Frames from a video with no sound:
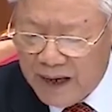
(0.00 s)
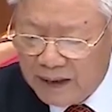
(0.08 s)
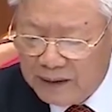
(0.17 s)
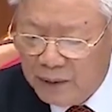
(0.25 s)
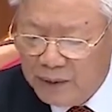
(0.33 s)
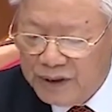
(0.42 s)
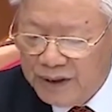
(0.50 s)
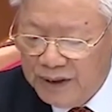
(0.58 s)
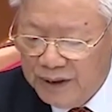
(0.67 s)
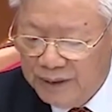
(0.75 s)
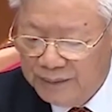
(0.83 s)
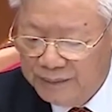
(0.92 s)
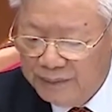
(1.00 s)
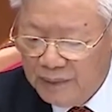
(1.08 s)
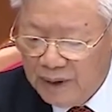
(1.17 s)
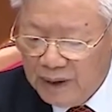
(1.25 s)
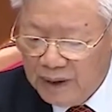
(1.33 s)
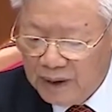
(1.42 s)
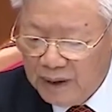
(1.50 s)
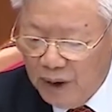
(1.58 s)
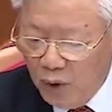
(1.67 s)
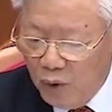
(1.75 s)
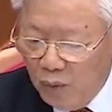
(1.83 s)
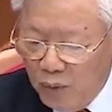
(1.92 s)
trên ba tiêu chí
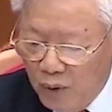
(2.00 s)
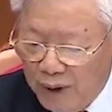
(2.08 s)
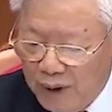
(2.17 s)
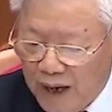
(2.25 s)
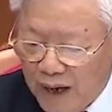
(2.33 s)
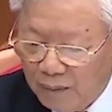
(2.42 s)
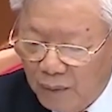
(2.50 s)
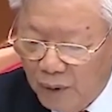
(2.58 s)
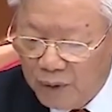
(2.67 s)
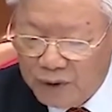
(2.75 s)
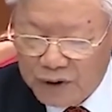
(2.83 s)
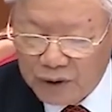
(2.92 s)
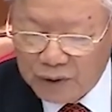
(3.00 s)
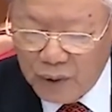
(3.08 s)
đầu mối đảng bộ